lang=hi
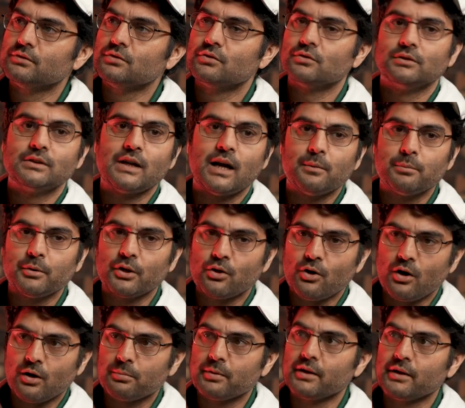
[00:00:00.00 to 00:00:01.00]
जो यहाँ पे
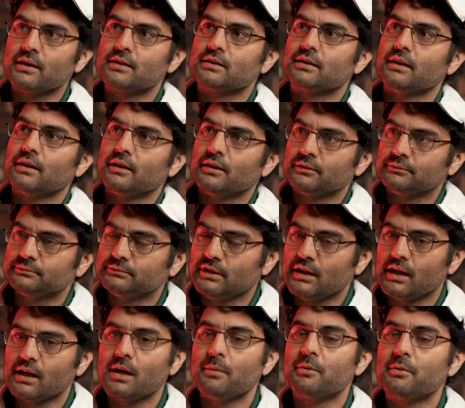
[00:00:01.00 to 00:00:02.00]
कॉरपोरेट्स है
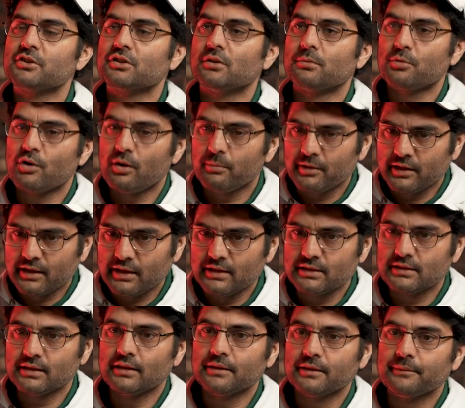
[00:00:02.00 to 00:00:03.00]
या कमर्शियल
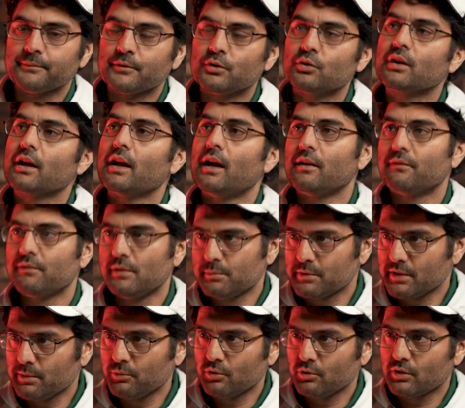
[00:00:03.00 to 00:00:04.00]
प्रॉपर्टीज़ हैं उनके एड
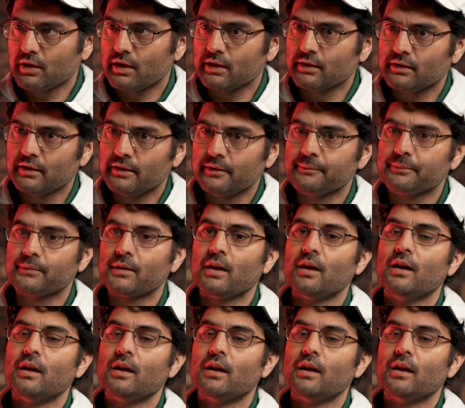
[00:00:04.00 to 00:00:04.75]
फिल्म्स हम लोग करते हैं